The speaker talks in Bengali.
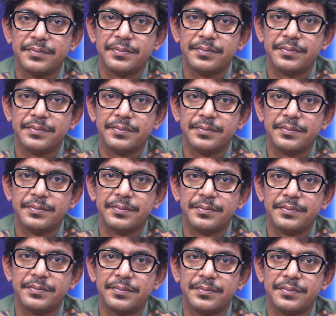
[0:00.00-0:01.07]
এর পরপরই সার্চ
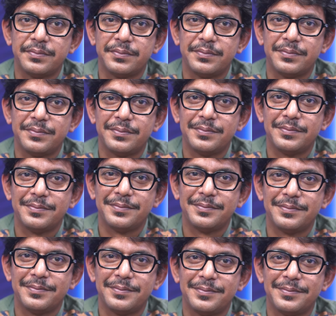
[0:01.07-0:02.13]
করে চঞ্চল
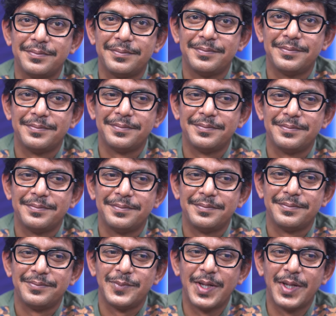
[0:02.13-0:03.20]
চৌধুরীর স্ত্রী
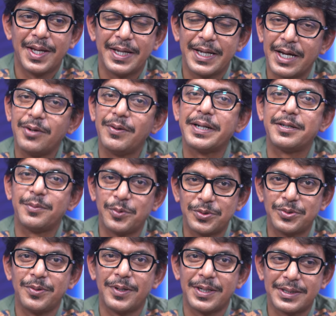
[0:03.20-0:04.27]
হ্যাঁ এখানেও একটা
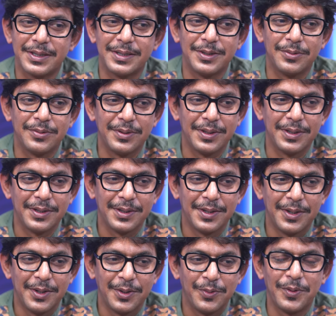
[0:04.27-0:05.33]
প্রশ্ন আসে যে উনি
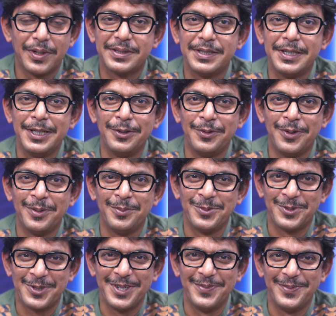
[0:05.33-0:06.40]
ওনার স্ত্রী হিন্দু না
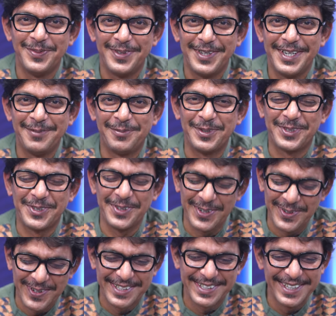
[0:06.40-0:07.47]
মুসলিম এই
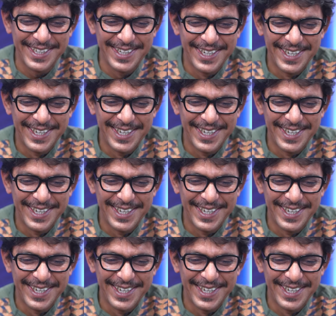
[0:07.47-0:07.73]
প্রশ্নটাও আসে